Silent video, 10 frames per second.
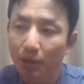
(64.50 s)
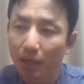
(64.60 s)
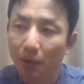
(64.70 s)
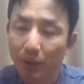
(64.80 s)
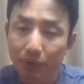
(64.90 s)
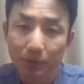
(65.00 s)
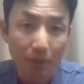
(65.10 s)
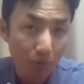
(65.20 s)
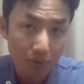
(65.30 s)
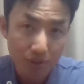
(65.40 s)
が可愛くて
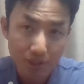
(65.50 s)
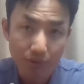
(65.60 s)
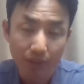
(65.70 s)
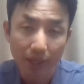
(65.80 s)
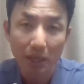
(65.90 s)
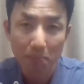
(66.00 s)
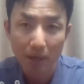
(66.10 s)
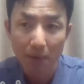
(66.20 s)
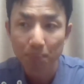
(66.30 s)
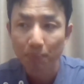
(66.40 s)
愛おしいのであれ
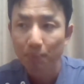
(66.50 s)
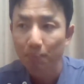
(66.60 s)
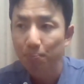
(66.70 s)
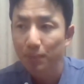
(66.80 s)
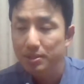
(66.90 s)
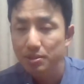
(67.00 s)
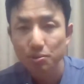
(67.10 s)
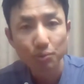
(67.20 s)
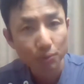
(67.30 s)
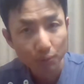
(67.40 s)
ばまず
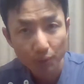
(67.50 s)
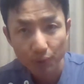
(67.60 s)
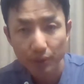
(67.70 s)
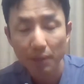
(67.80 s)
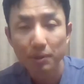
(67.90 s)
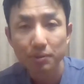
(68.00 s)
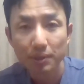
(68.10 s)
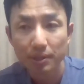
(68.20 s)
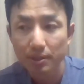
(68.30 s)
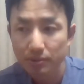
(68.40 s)
その行為をやめる
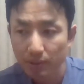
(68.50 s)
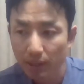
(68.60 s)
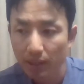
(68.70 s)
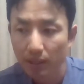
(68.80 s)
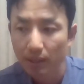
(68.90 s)
べきですよね。